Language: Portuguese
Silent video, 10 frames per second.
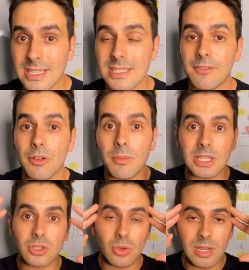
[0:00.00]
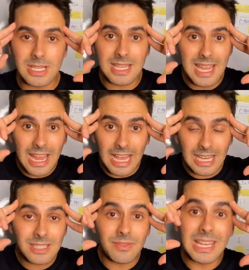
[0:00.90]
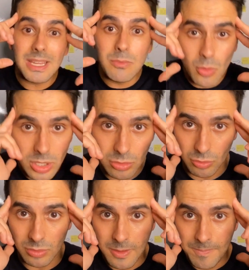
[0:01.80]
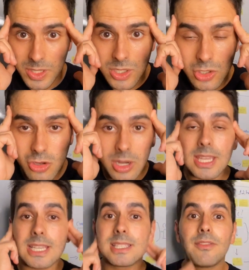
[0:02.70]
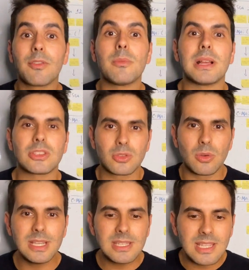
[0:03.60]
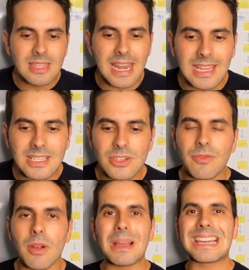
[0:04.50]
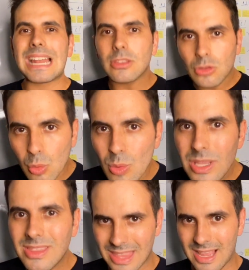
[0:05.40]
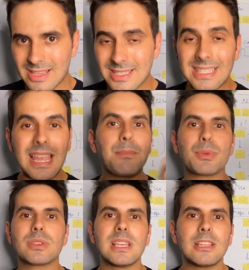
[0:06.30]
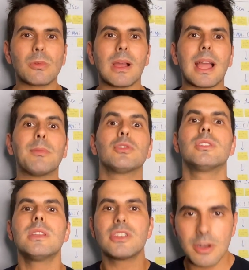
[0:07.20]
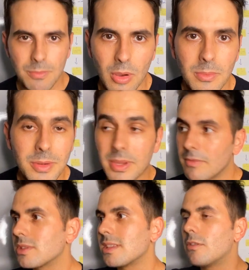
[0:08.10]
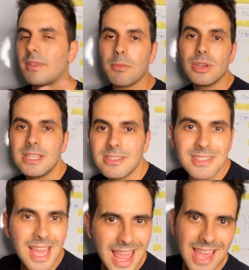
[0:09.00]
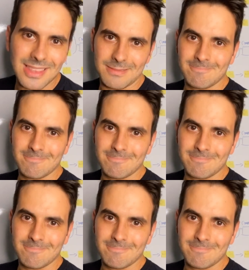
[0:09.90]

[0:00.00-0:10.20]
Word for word: As informações, elas valem muito. Só que as informações entregues de forma gratuita, 100%, acabam te deixando pobre porque você não vai monetizar nada.